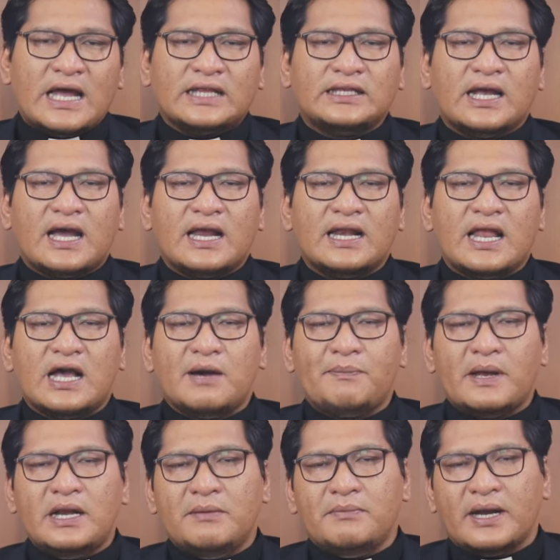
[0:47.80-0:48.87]
Katakanlah
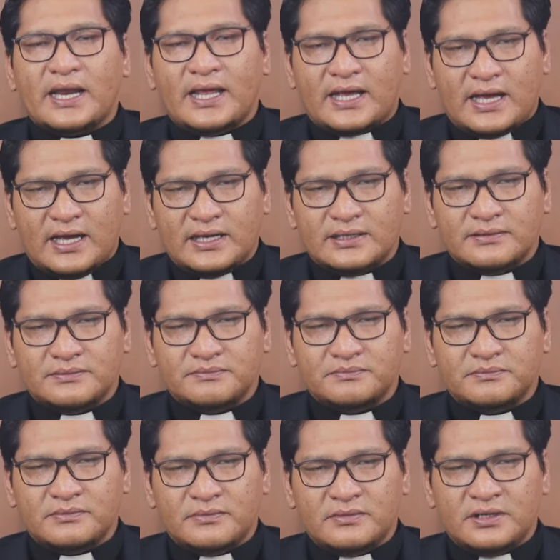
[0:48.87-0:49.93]
kepada mereka,
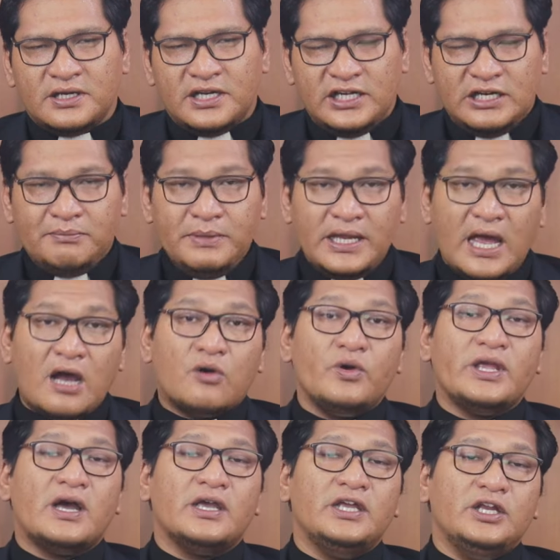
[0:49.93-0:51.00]
Demi
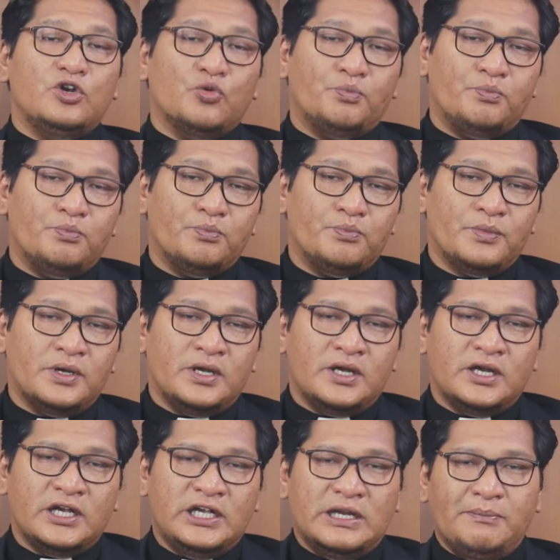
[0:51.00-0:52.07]
aku yang hidup,
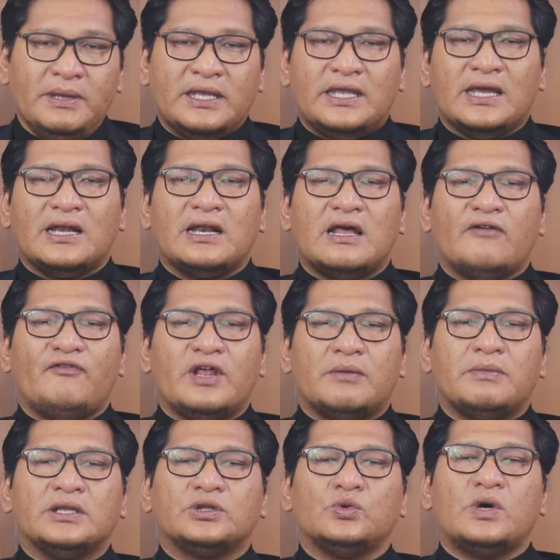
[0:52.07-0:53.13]
demikianlah
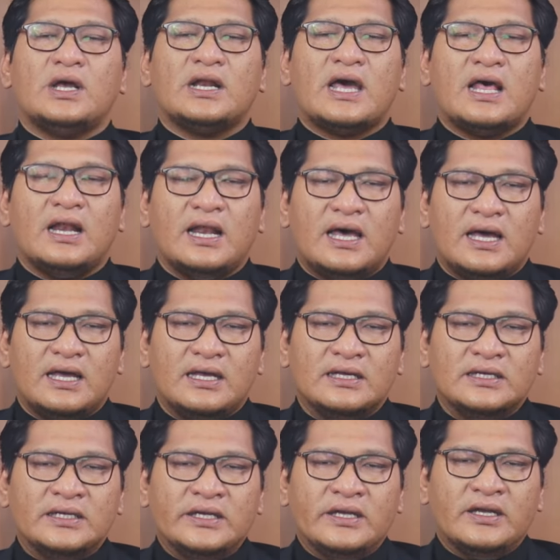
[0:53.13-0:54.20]
firman Tuhan Allah.
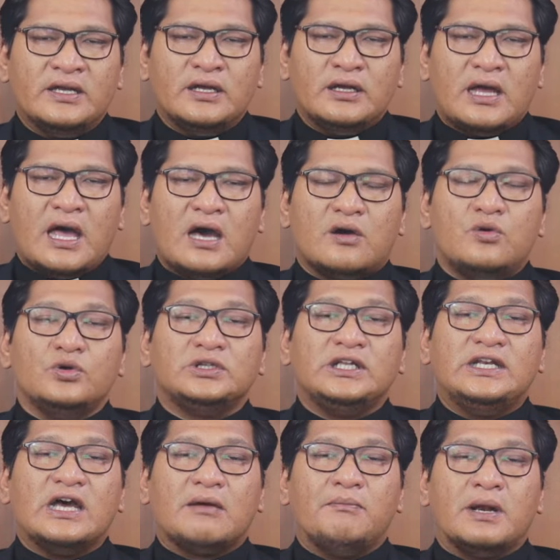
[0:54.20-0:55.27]
Aku
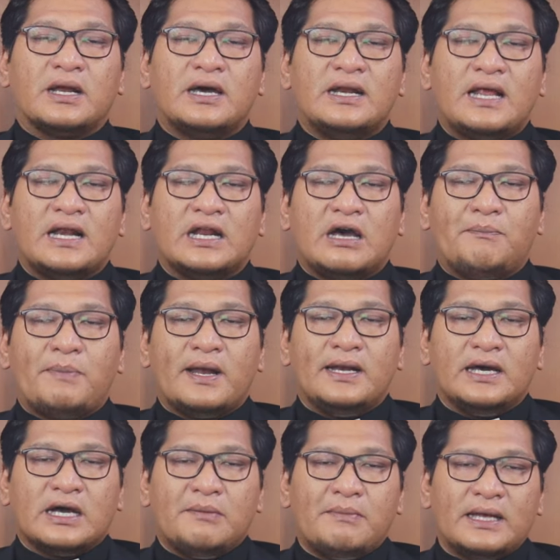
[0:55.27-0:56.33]
tidak berkenan
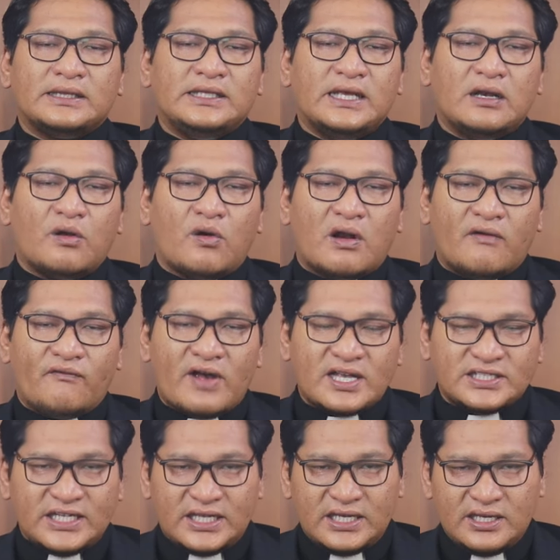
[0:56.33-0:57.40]
kepada kematian orang
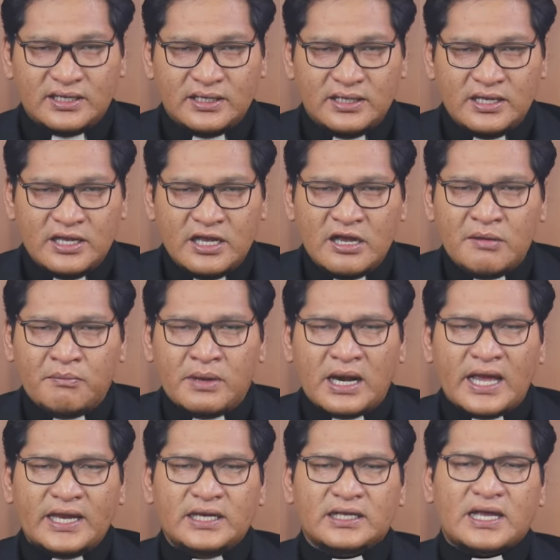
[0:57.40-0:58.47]
fasik,
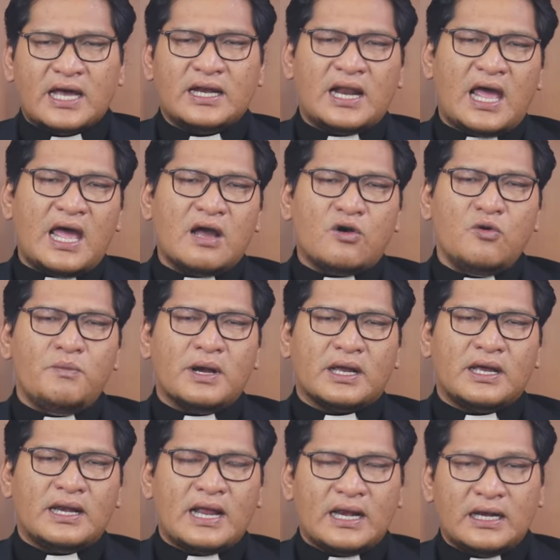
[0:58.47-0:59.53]
melainkan aku
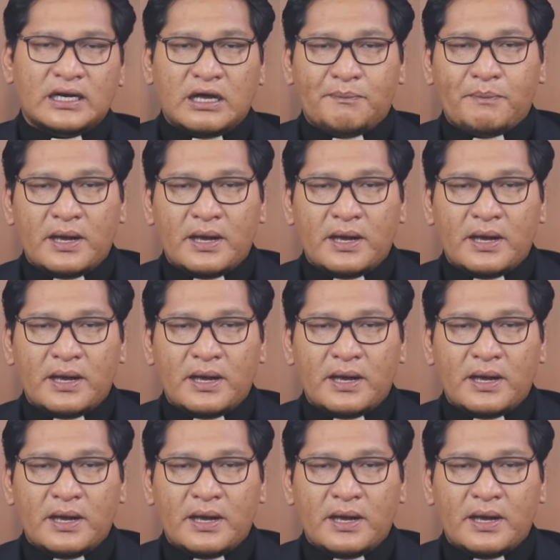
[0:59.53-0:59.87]
berkenan